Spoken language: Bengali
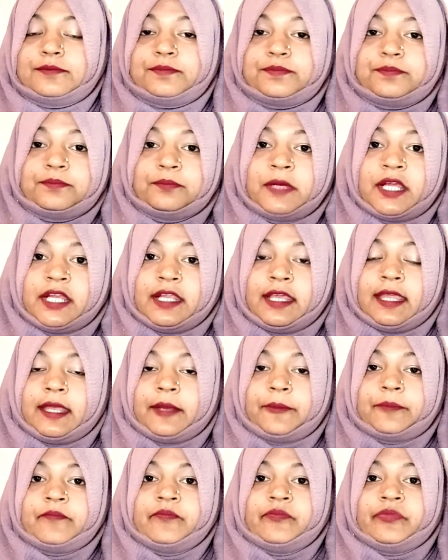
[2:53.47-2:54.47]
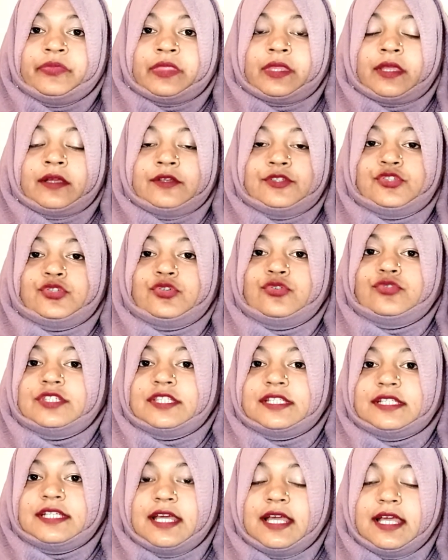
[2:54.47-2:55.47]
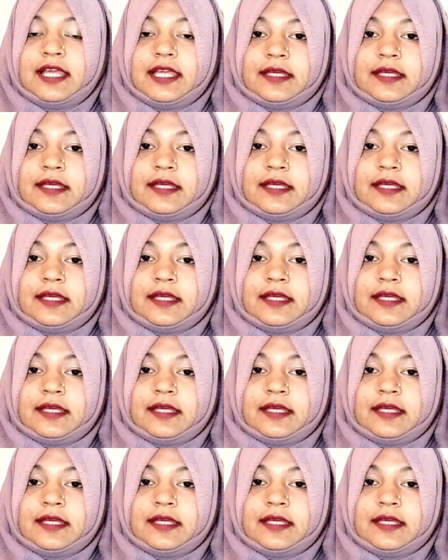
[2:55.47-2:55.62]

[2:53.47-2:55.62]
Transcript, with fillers: মানে স্রষ্টা